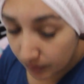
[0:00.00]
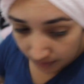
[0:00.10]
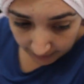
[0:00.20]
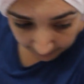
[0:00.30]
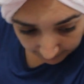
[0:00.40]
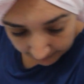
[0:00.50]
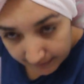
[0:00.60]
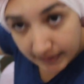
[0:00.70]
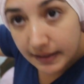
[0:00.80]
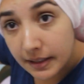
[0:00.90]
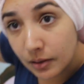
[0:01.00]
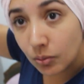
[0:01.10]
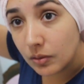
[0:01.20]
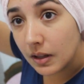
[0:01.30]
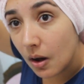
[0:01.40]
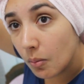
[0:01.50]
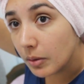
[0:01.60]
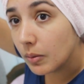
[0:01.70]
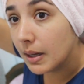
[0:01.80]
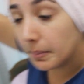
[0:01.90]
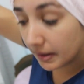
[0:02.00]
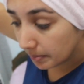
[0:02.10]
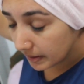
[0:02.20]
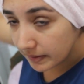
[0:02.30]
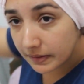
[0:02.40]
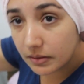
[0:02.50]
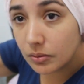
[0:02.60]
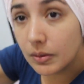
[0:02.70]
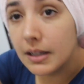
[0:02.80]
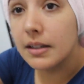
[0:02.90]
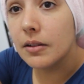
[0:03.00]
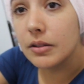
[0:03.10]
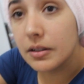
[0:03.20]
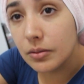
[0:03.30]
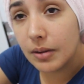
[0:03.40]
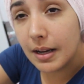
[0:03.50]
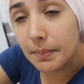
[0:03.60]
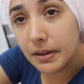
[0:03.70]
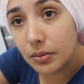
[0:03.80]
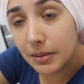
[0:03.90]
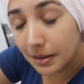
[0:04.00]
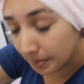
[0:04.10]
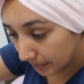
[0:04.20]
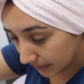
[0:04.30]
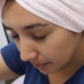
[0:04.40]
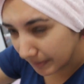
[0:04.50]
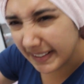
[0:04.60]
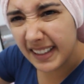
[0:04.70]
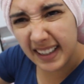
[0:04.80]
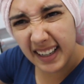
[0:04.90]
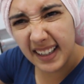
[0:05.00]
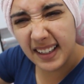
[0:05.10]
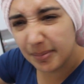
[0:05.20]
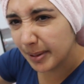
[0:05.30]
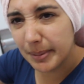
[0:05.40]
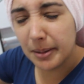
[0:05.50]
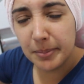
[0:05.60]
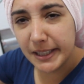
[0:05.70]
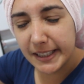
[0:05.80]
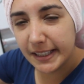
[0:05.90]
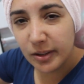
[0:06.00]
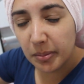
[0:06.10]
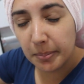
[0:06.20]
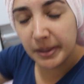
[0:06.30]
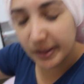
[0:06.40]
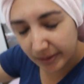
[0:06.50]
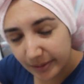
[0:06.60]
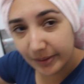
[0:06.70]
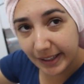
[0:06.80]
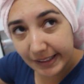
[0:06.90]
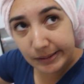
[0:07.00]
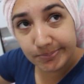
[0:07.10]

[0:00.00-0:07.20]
eu sou dessas que usa uma toalha pra cabeça, outra toalha pra tomar banho, pra secar, né? Se tomar banho, ninguém toma banho com a toalha.